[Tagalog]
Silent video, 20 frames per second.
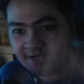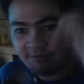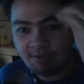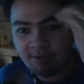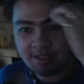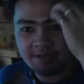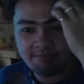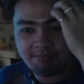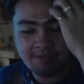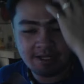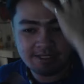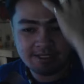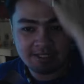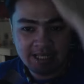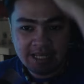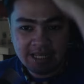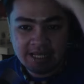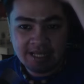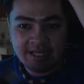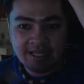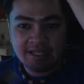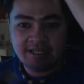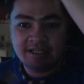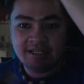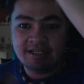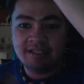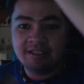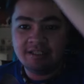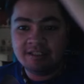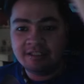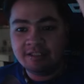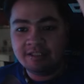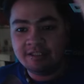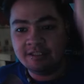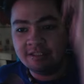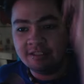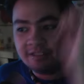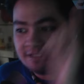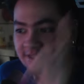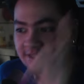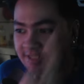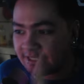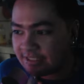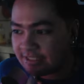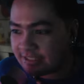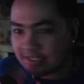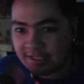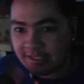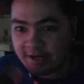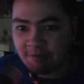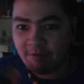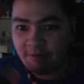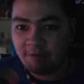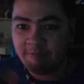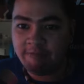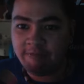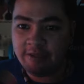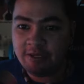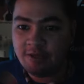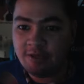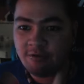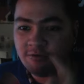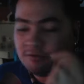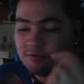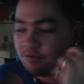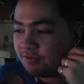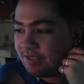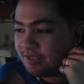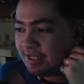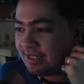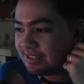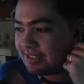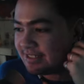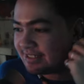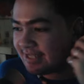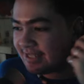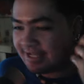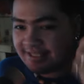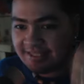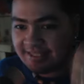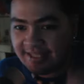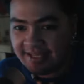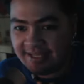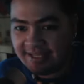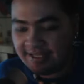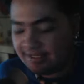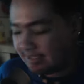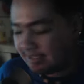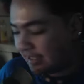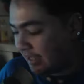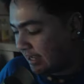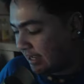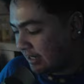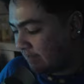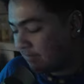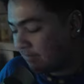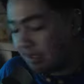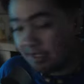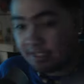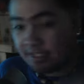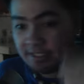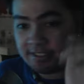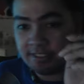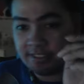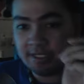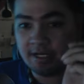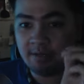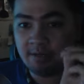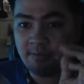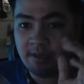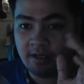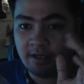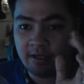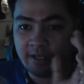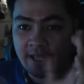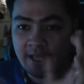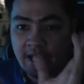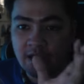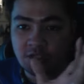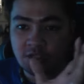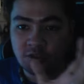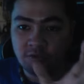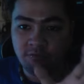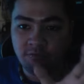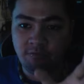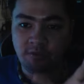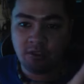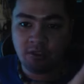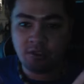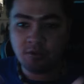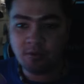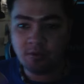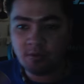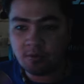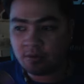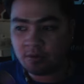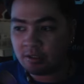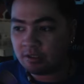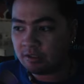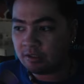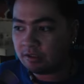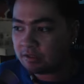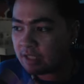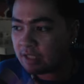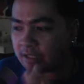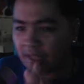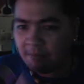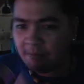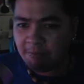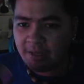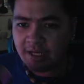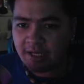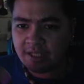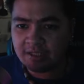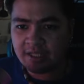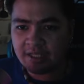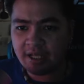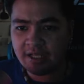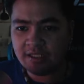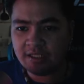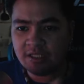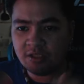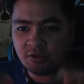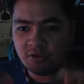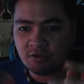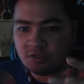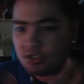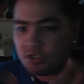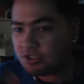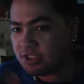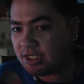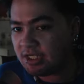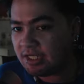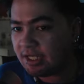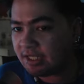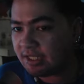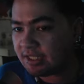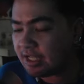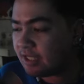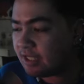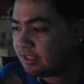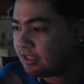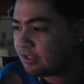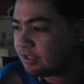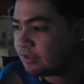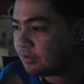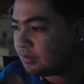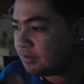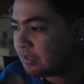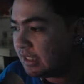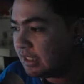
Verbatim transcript: Welcome back. Sa isa na namang video. Today is Sunday. Kaya naman, isa na namang reaction video or tatambay lang tayo dito, Chichill lang tayo dito.